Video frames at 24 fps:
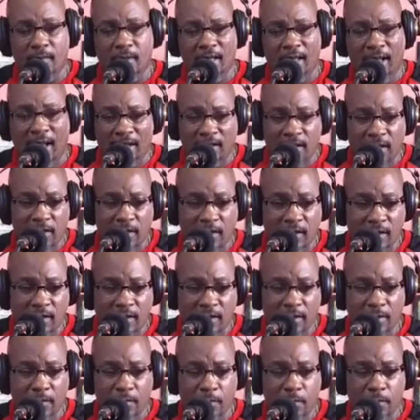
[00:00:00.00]
catchy
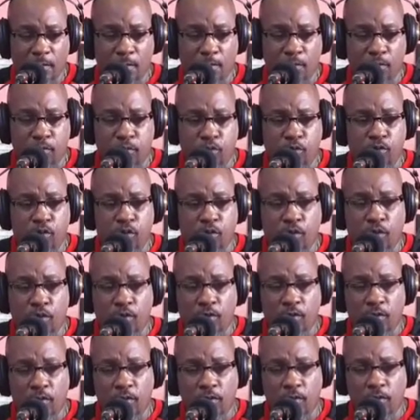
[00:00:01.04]
pour yo
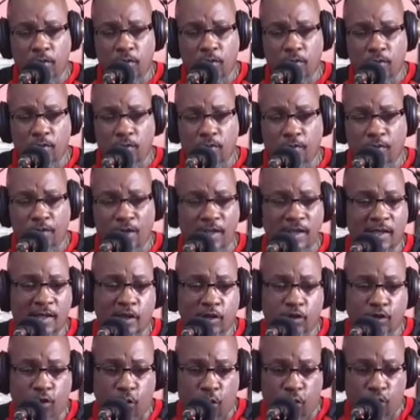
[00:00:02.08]
faire
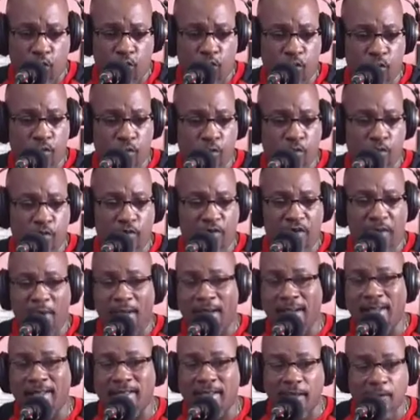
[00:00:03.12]
TikTok yo pour yo faire
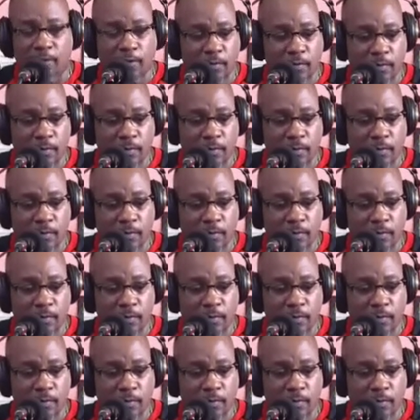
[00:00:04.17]
bagaille ça